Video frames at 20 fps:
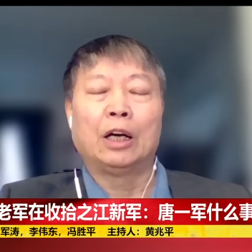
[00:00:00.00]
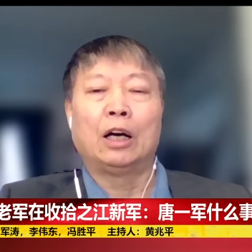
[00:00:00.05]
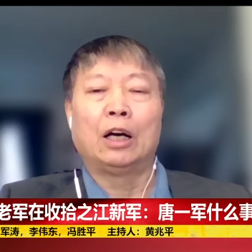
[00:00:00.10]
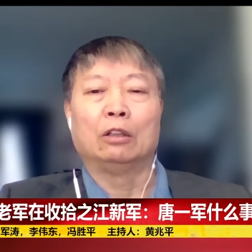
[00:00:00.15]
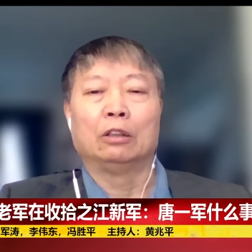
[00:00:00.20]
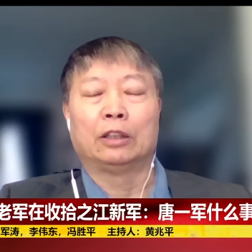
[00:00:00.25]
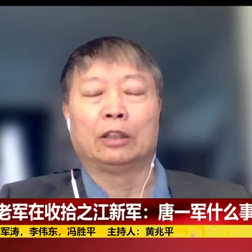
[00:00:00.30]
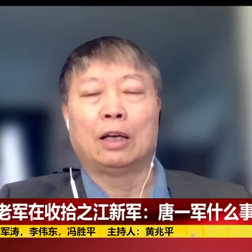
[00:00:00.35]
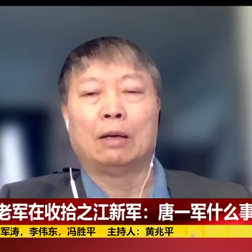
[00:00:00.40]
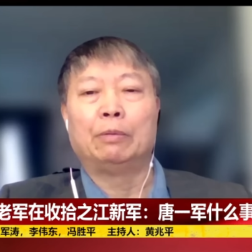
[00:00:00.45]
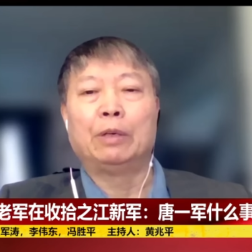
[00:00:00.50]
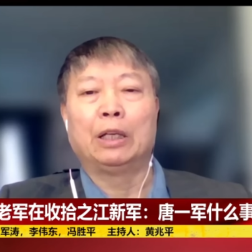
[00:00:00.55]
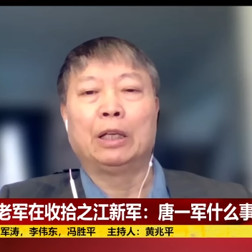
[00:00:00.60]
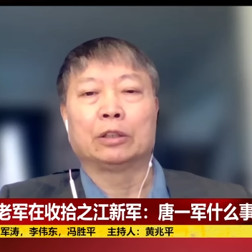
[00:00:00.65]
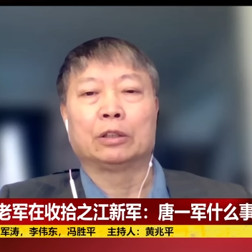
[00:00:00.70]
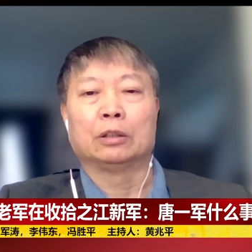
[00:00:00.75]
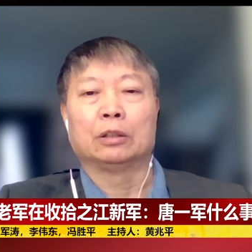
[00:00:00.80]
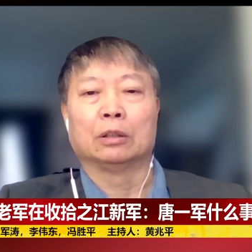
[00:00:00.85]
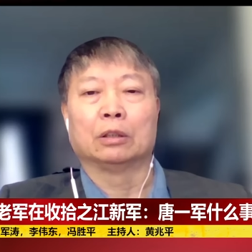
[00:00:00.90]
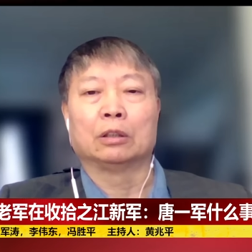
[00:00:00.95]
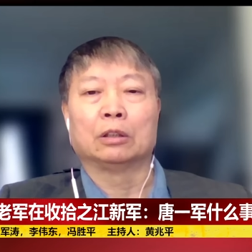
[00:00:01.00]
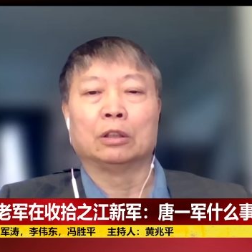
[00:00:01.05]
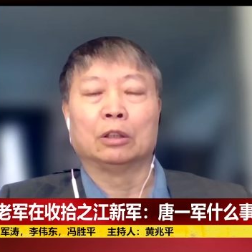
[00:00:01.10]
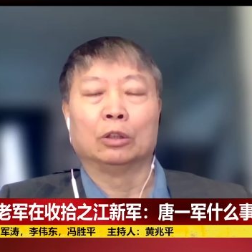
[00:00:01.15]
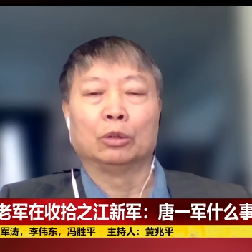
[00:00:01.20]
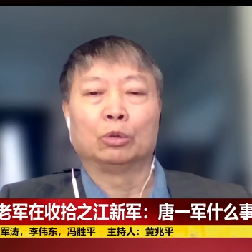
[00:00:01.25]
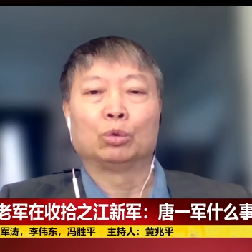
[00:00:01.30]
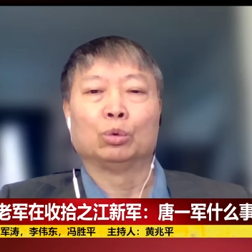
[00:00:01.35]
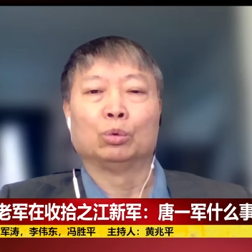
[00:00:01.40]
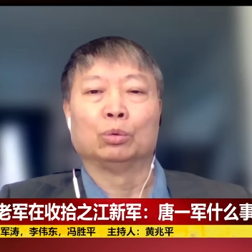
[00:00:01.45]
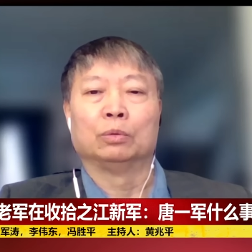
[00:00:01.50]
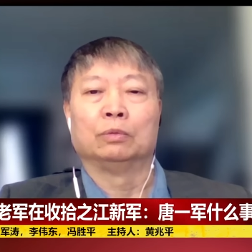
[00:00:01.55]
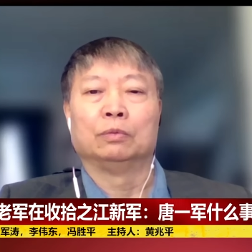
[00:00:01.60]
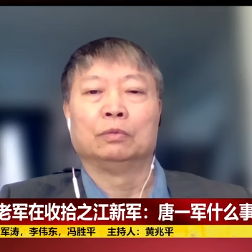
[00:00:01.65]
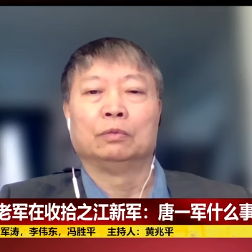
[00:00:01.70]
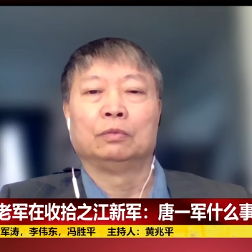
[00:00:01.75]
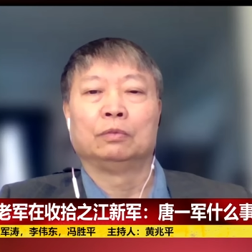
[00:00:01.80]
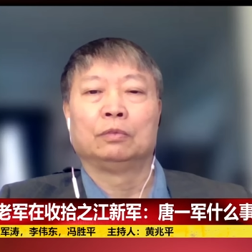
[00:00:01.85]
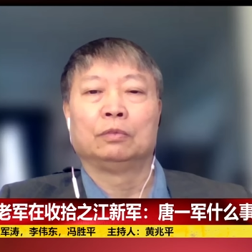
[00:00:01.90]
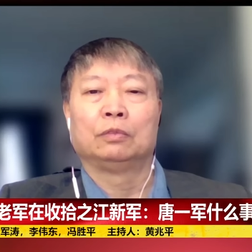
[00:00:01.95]
好了他们俩是合著，
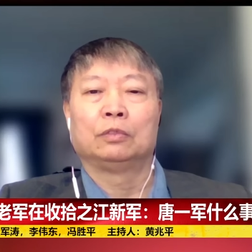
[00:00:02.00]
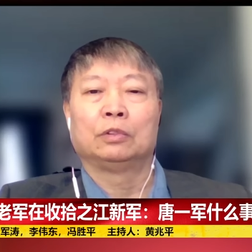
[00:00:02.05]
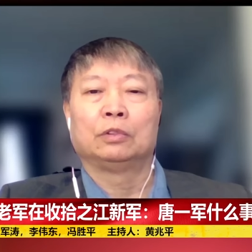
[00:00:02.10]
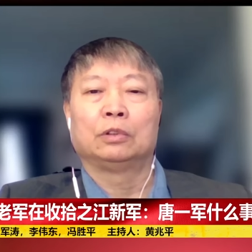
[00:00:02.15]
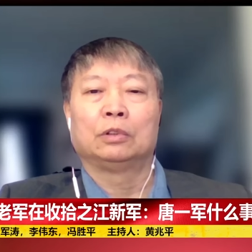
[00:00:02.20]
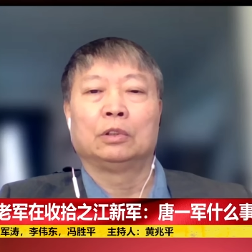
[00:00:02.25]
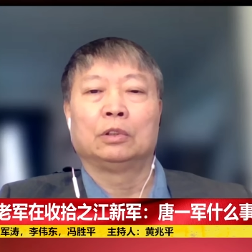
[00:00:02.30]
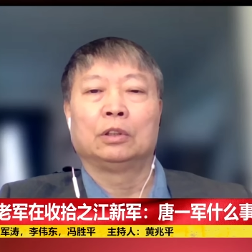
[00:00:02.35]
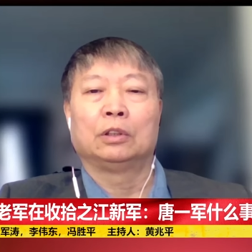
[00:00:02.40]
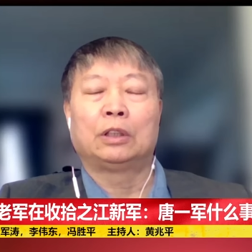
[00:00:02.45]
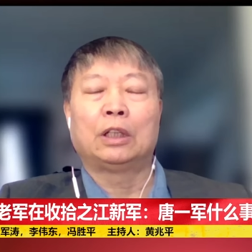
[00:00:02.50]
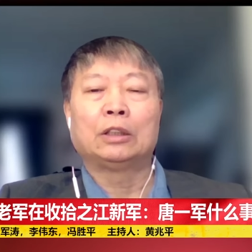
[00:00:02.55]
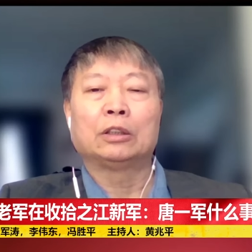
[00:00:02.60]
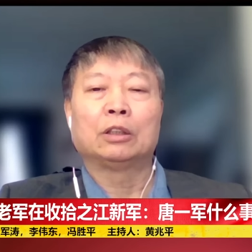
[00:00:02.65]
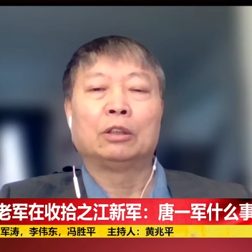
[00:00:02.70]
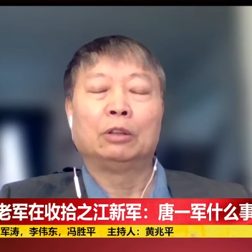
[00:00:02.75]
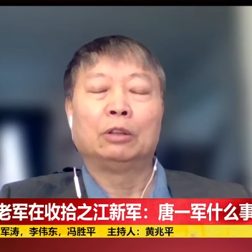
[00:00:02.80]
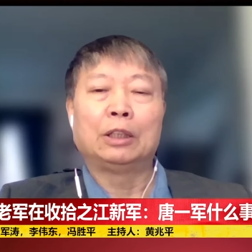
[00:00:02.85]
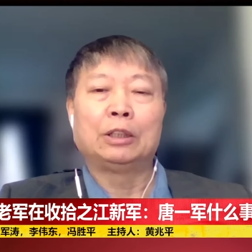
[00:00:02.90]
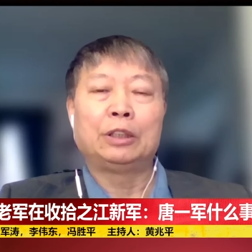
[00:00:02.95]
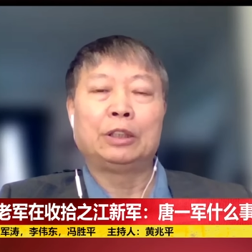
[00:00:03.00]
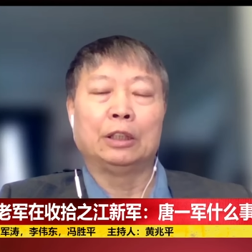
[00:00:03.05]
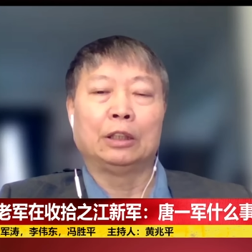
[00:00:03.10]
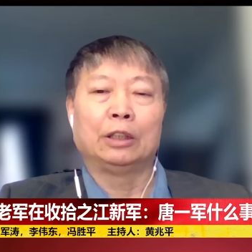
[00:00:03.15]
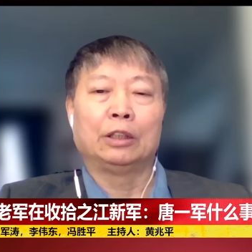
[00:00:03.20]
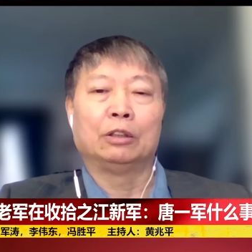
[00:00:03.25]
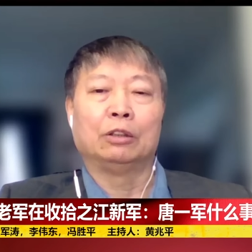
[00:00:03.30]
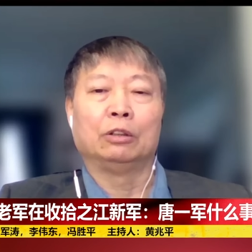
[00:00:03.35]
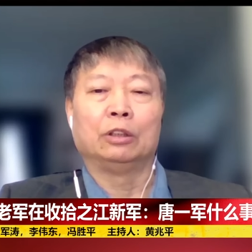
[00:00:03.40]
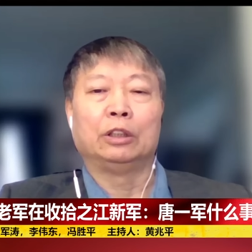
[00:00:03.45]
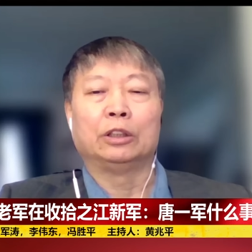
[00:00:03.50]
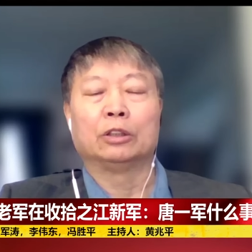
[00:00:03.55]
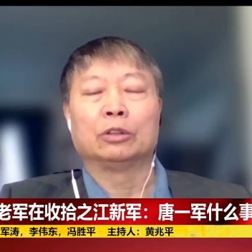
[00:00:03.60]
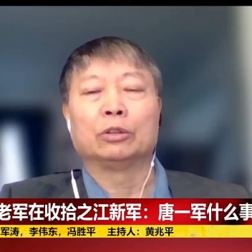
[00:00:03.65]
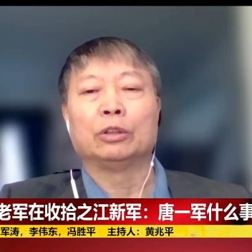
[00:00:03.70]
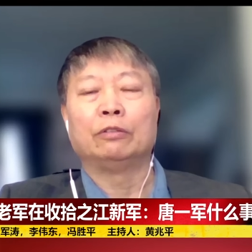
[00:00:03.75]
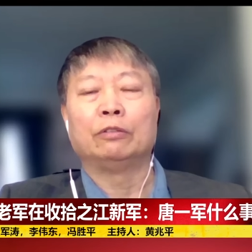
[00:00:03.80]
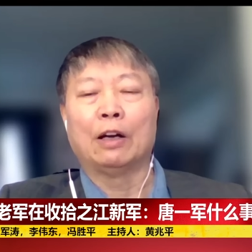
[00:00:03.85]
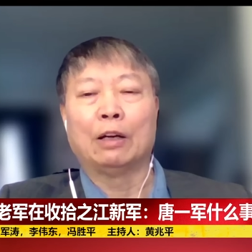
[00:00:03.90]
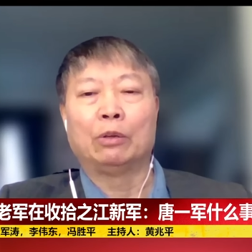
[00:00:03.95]
但是后来写了以后，李志
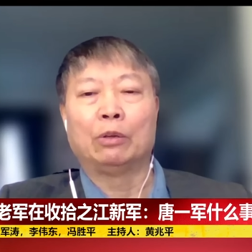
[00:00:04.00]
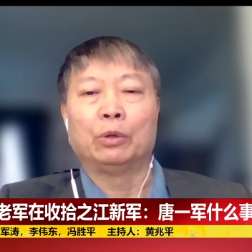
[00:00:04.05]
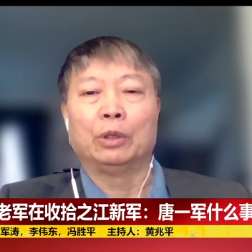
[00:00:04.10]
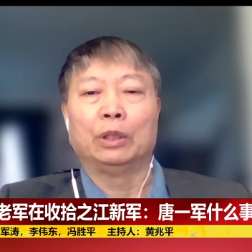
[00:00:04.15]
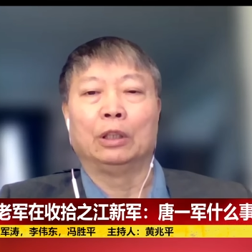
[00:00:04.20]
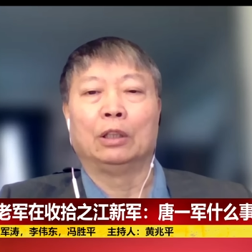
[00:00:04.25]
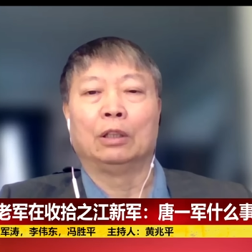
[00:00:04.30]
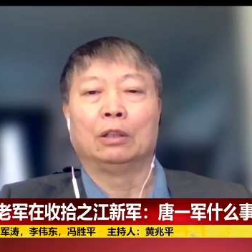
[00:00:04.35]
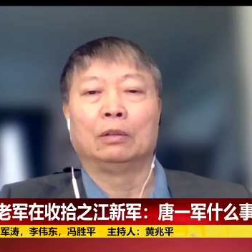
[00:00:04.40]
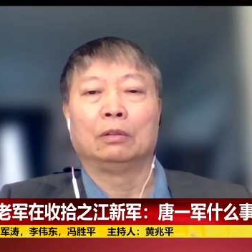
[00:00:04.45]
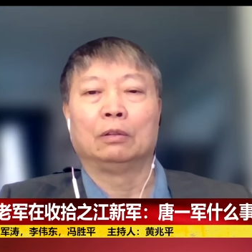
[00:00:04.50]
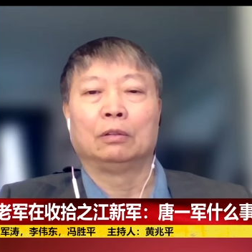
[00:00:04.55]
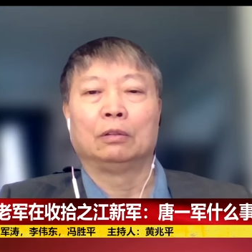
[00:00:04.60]
绥反悔了，